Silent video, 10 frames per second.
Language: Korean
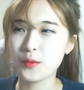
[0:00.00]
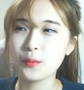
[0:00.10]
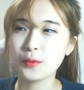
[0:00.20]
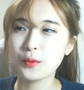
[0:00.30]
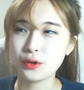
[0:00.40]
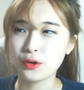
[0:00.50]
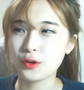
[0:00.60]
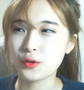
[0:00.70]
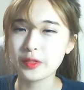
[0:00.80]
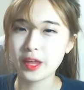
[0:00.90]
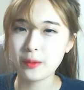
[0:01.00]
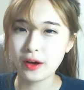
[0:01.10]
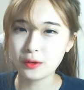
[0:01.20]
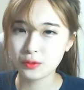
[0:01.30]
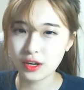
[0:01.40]
맨 먼저 맨날
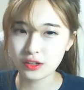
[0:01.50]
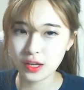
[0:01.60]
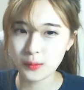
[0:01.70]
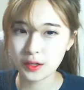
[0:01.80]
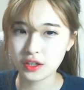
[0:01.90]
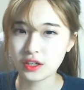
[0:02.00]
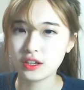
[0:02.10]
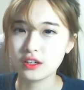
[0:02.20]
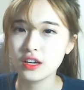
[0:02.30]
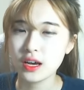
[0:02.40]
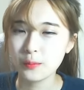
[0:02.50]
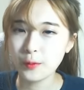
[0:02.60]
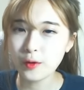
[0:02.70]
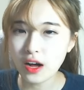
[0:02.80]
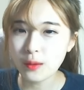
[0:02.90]
방송할 때마다
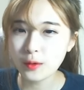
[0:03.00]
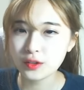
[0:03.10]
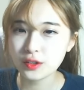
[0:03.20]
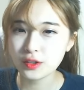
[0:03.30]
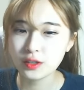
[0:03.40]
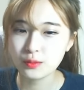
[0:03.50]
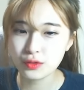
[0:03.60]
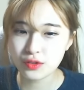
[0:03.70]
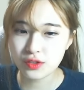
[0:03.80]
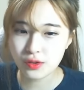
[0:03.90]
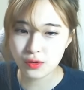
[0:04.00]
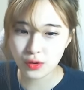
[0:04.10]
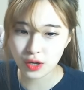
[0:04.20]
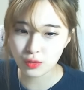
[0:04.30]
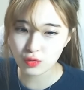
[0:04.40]
뻑하면은 무슨 일로
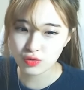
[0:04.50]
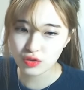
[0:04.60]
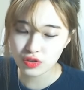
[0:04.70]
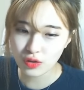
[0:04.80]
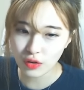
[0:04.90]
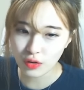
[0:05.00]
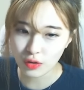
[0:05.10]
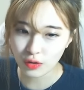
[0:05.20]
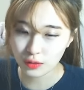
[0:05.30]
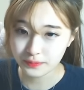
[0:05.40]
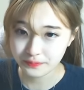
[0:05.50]
계속 우는 거